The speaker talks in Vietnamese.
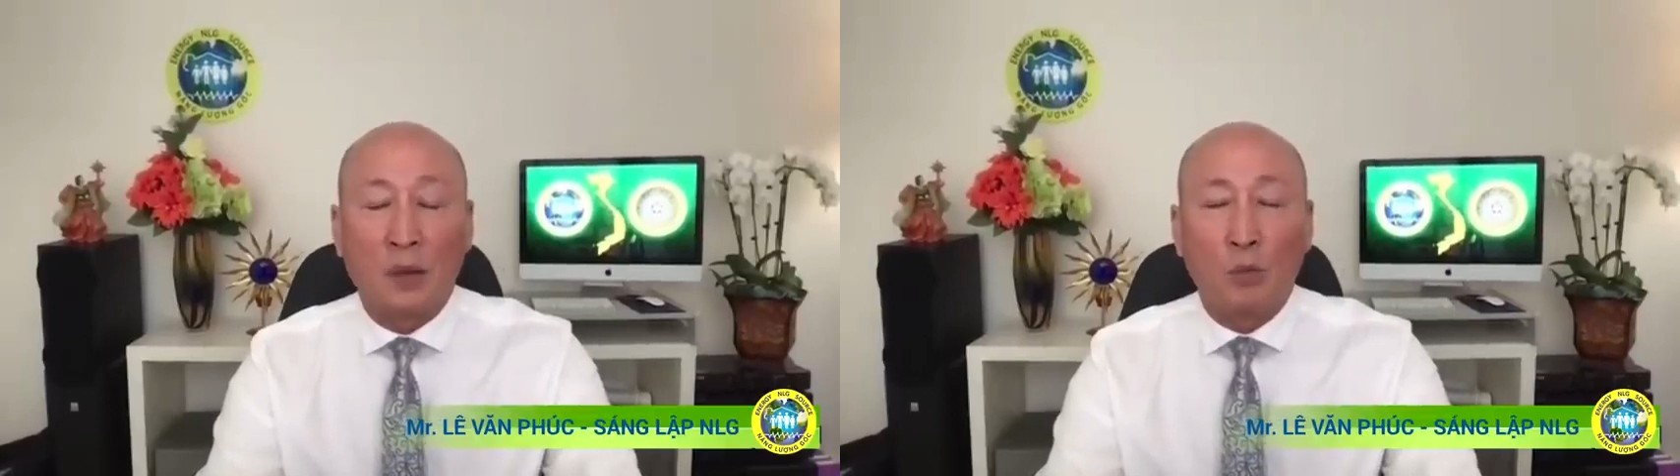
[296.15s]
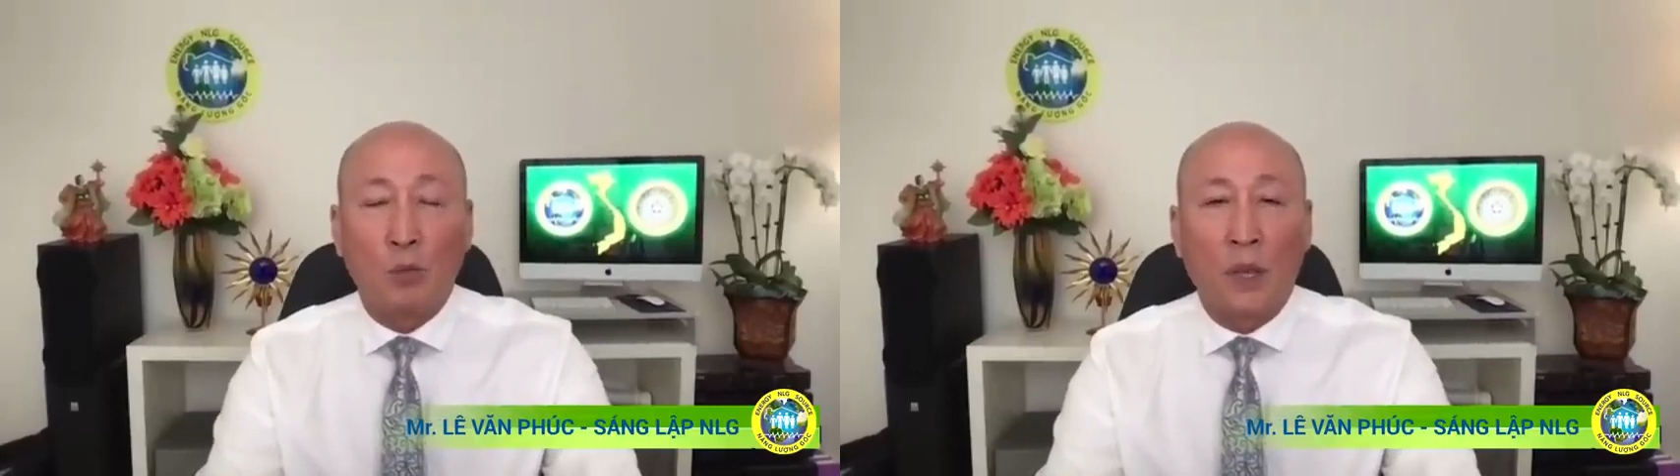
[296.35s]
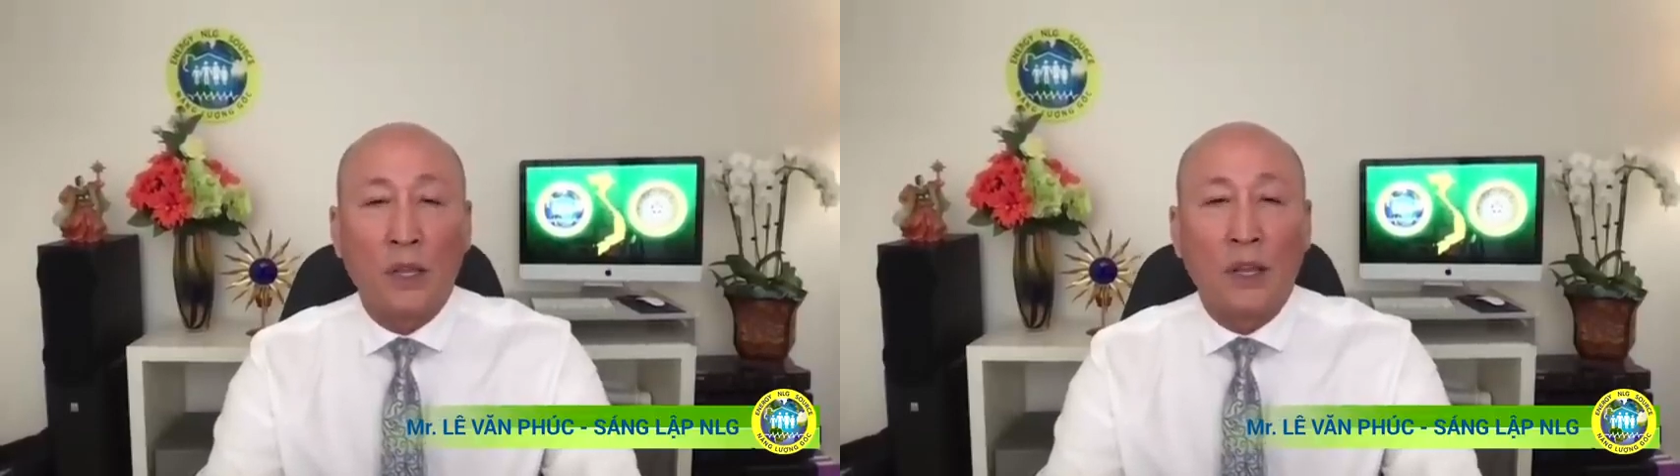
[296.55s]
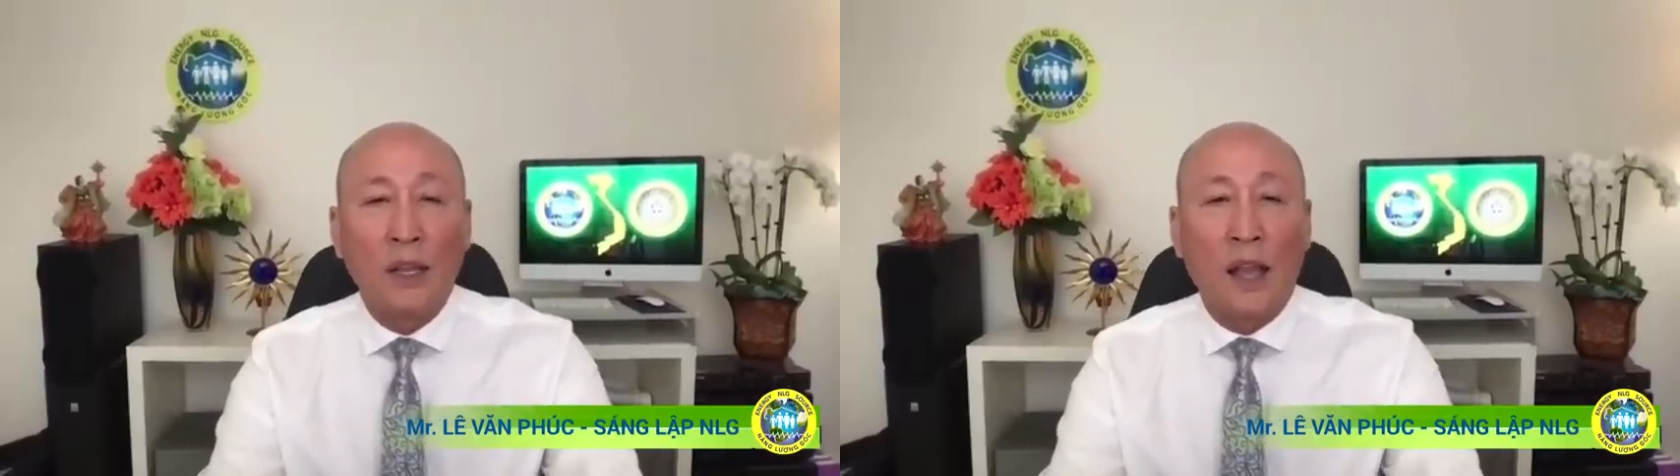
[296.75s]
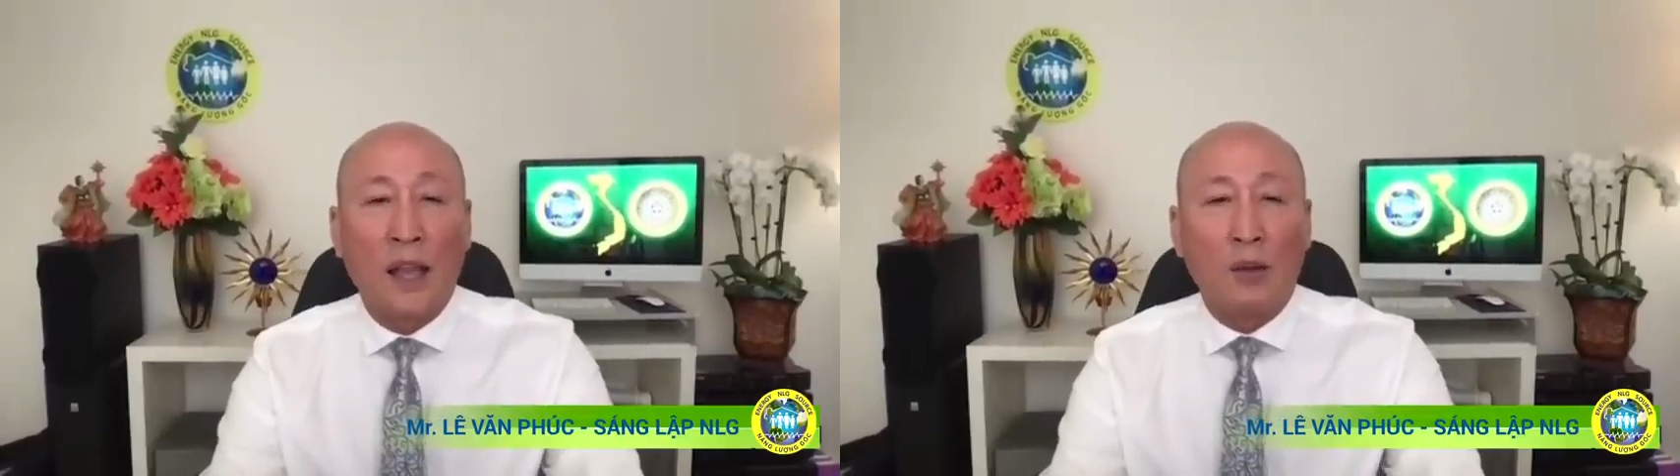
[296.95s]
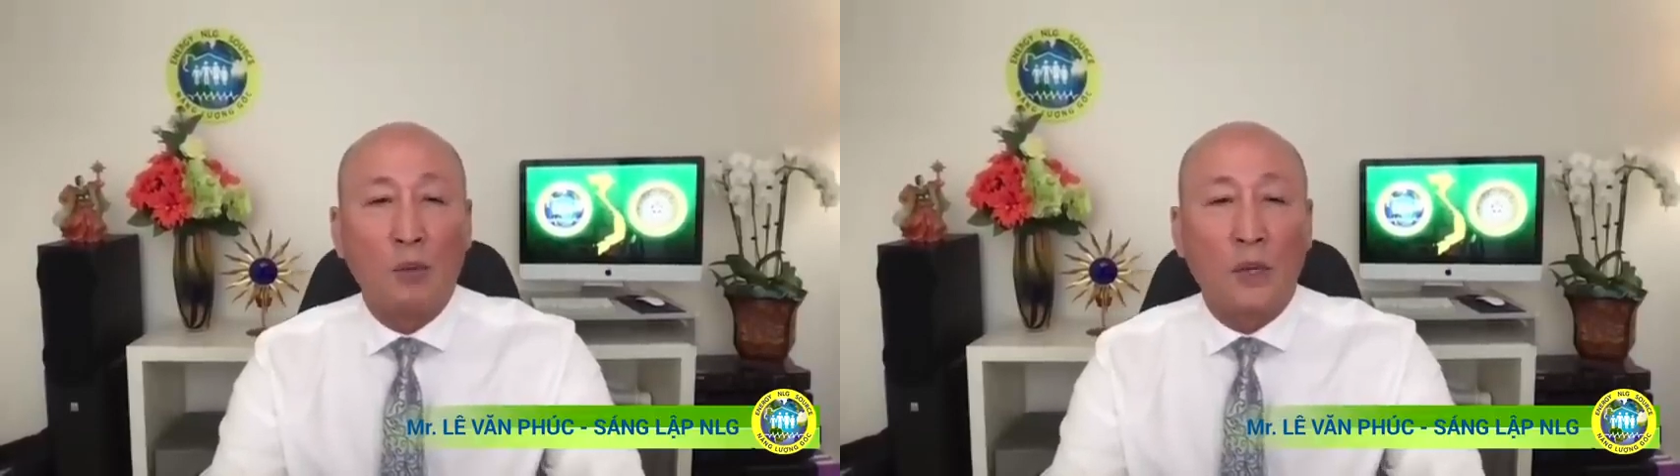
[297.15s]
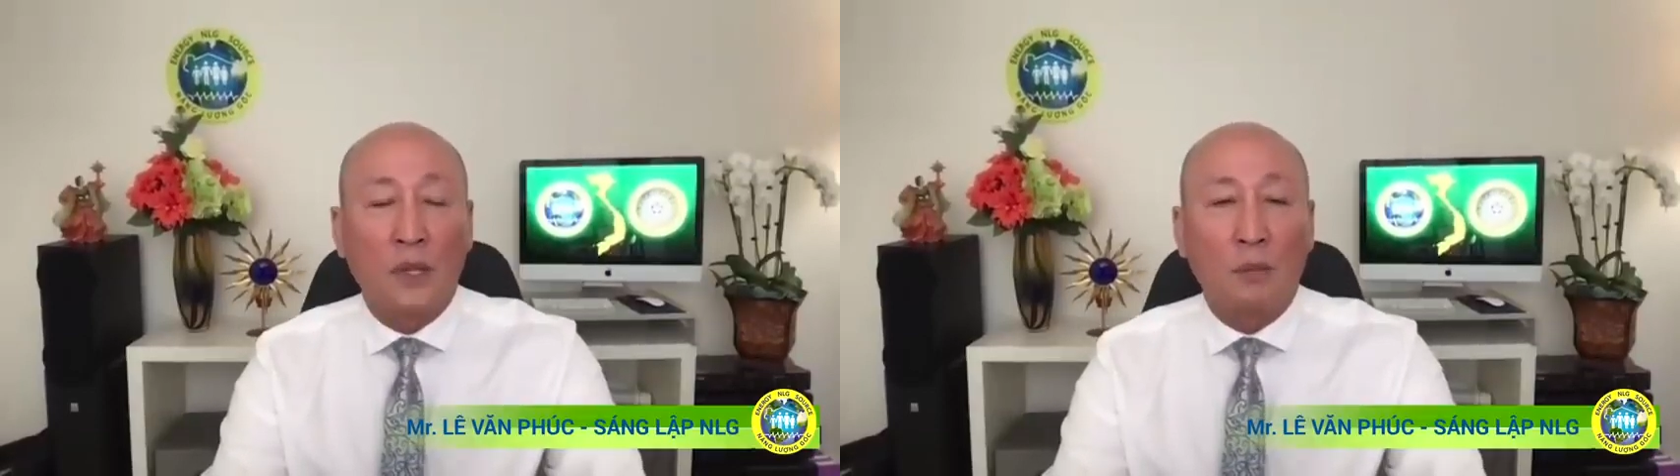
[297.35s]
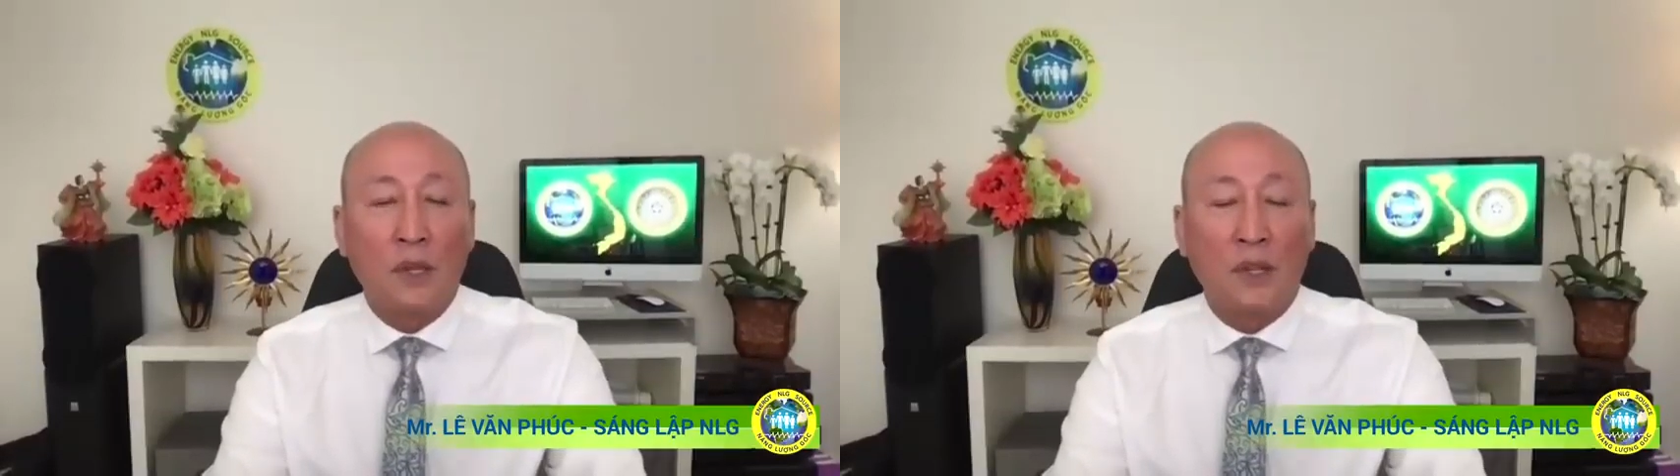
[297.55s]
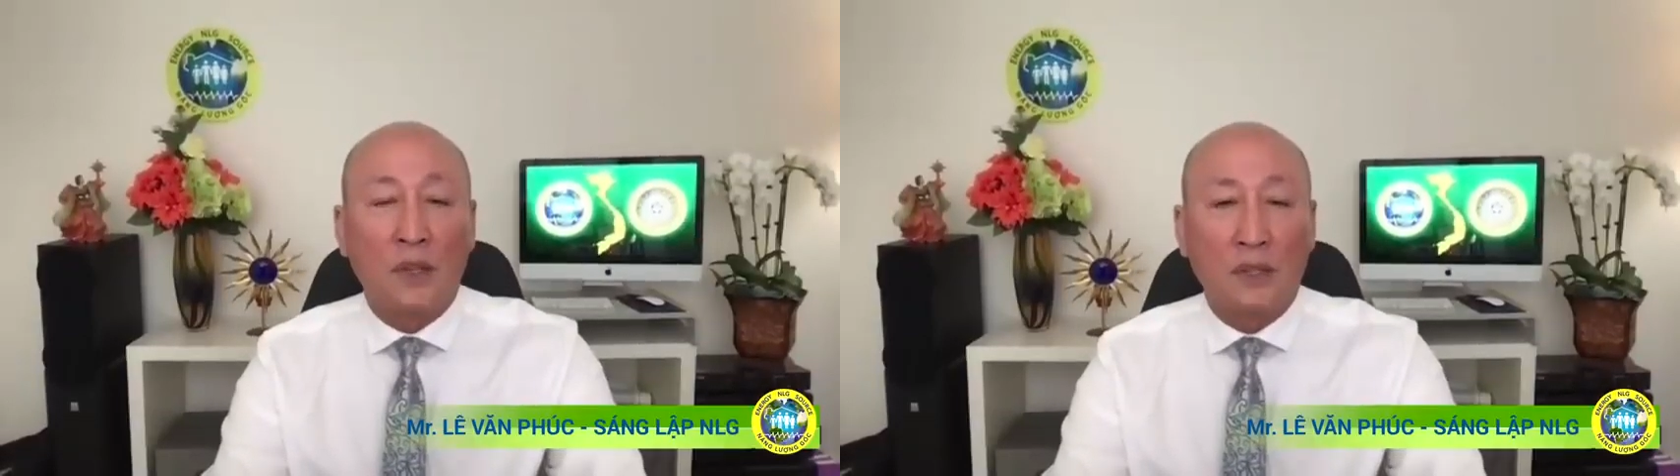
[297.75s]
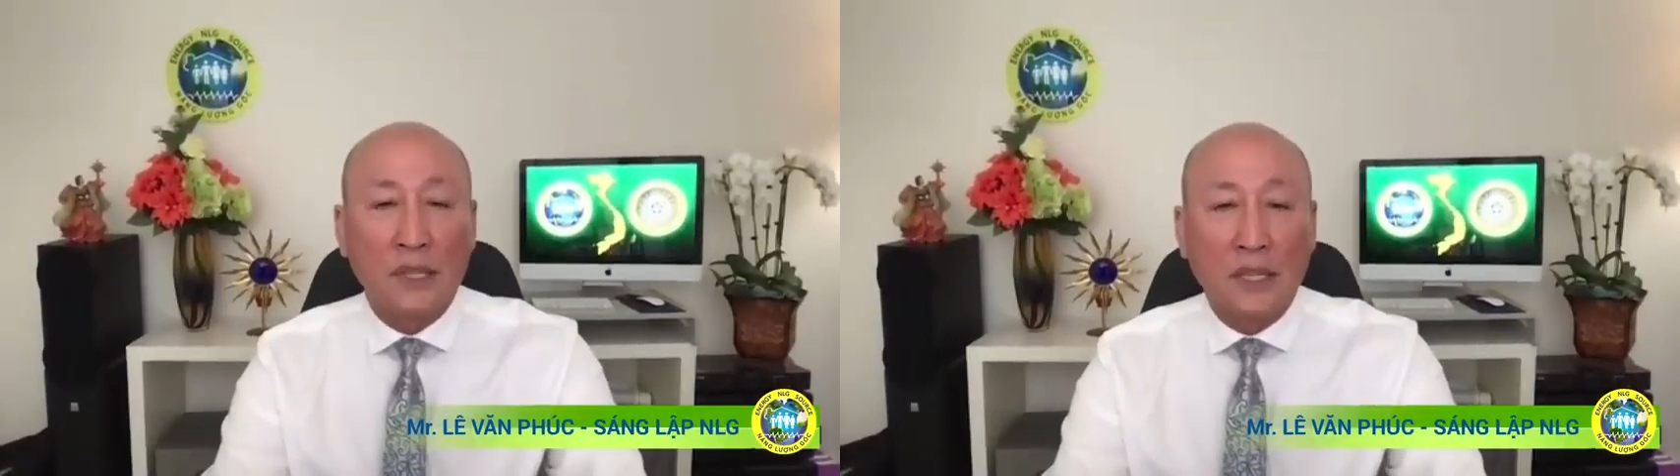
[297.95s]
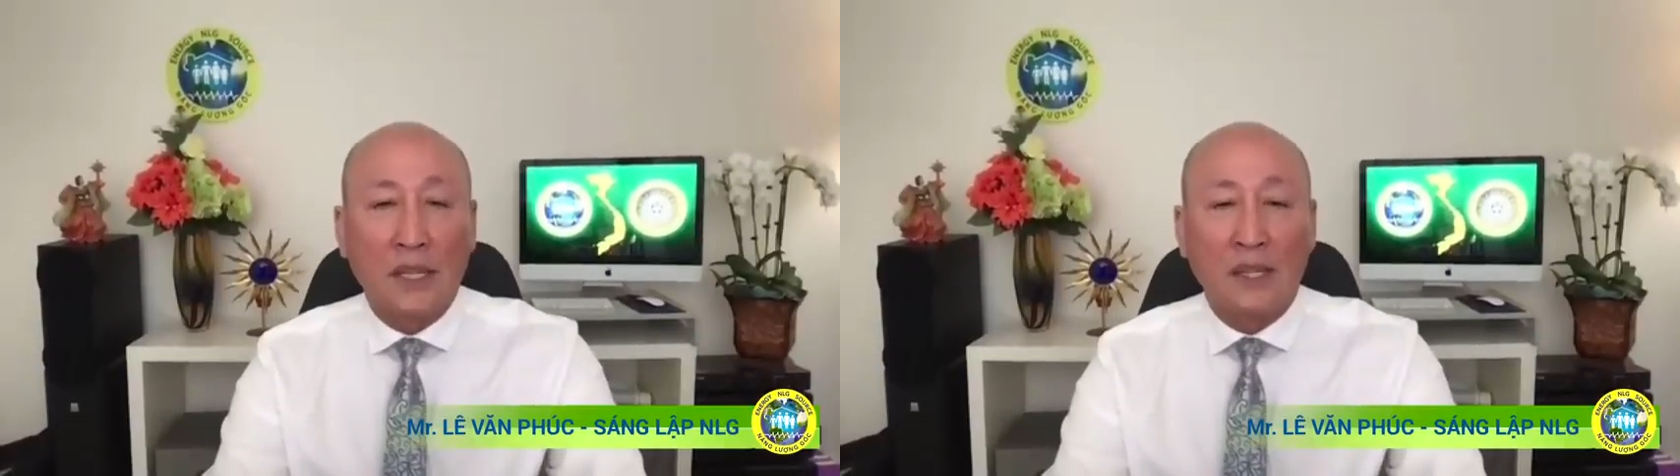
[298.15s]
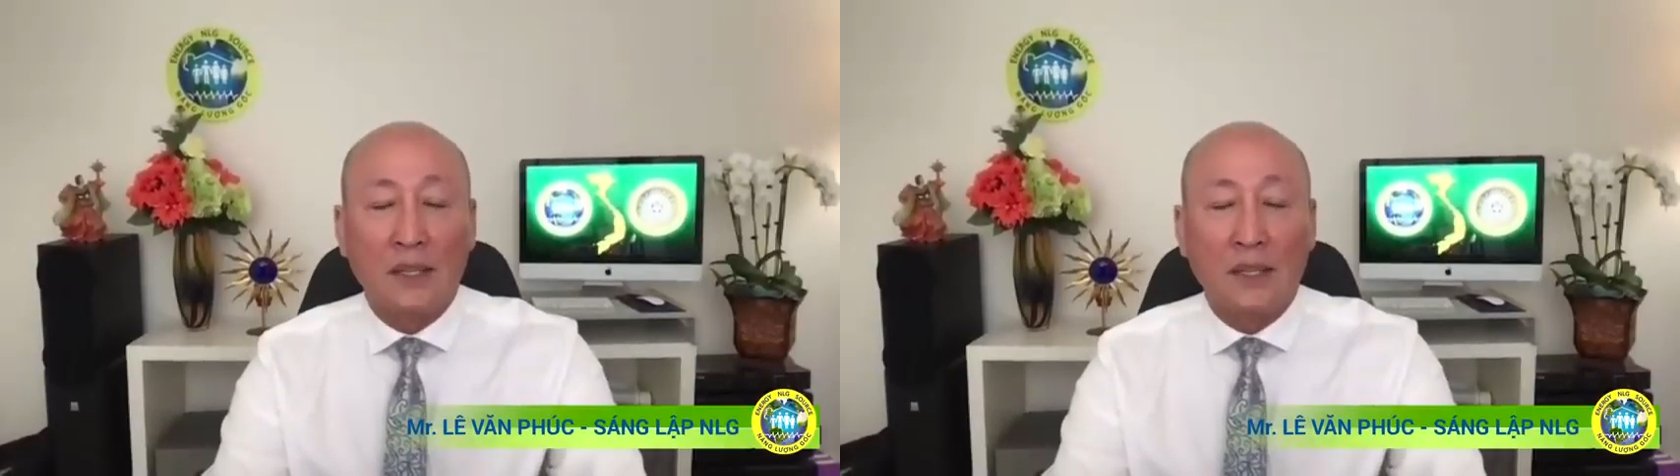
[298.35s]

trong một cái giới hạn của mình bình thường nhất đi,